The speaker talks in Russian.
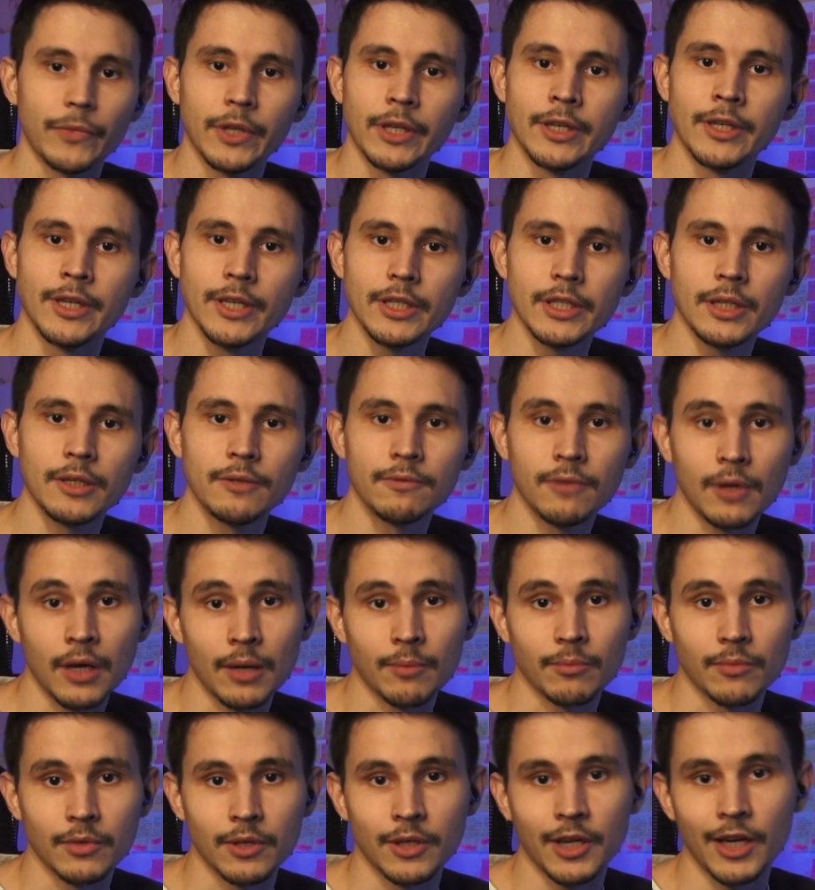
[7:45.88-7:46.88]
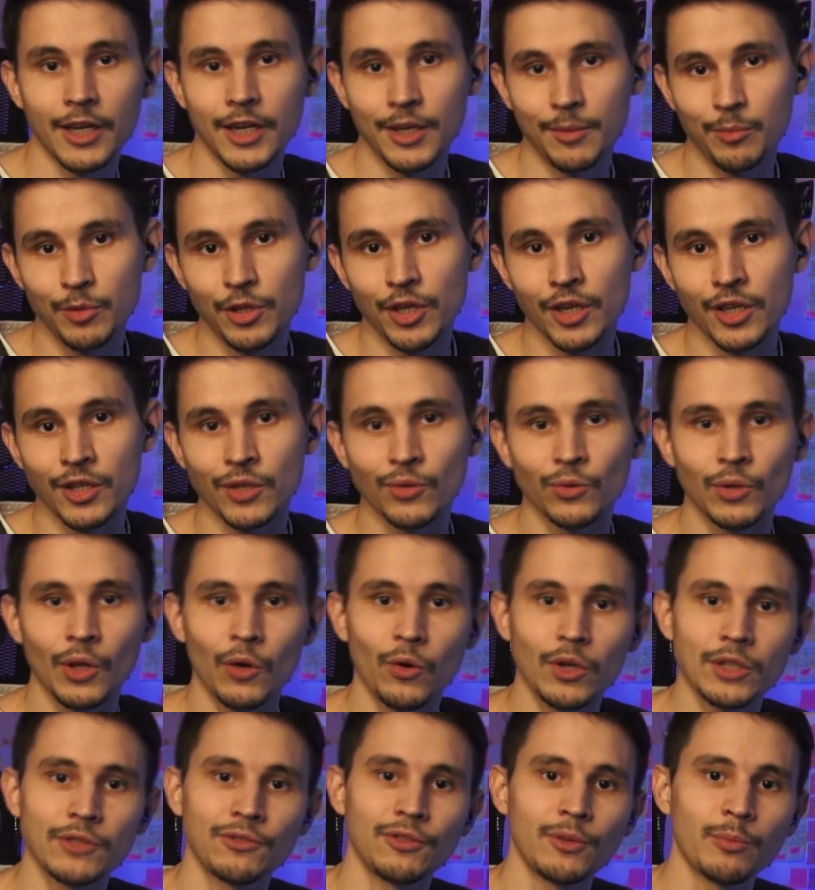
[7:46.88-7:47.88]
если вам, как и мне, не
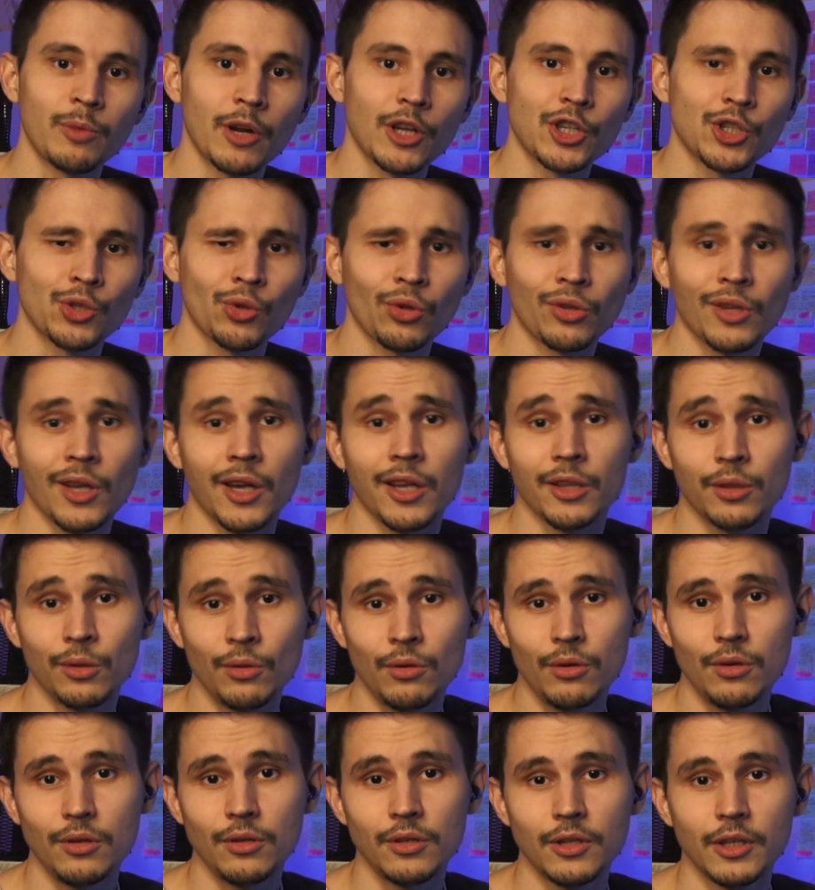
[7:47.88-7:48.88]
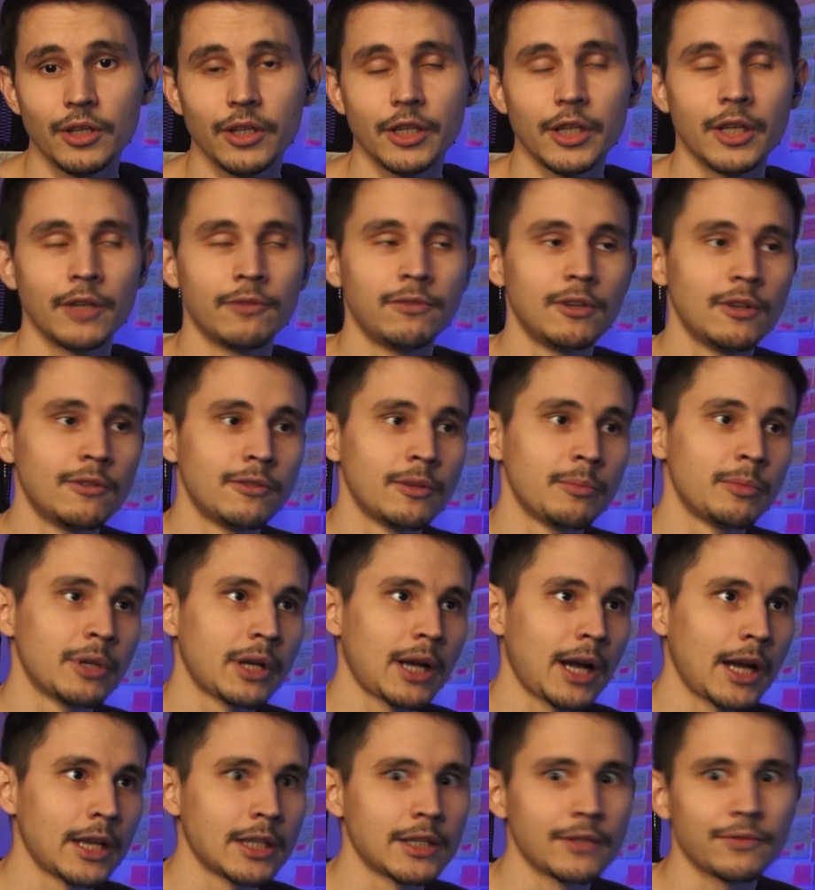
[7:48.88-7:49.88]
удалось выбрать что-то одно, и вы
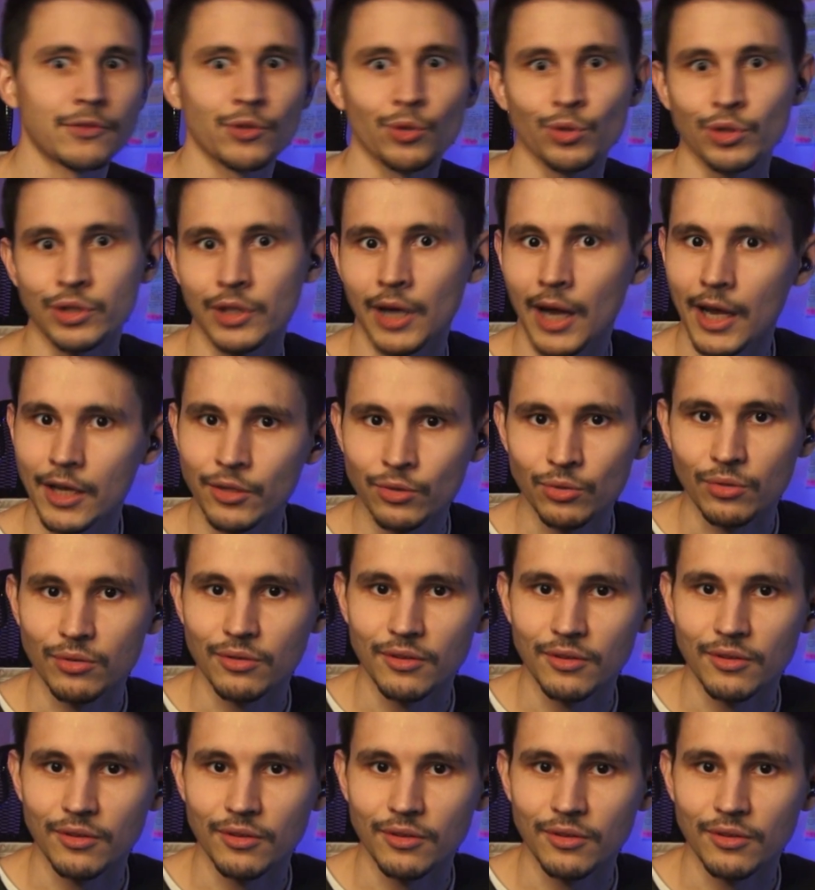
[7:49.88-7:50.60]
выбираете все сразу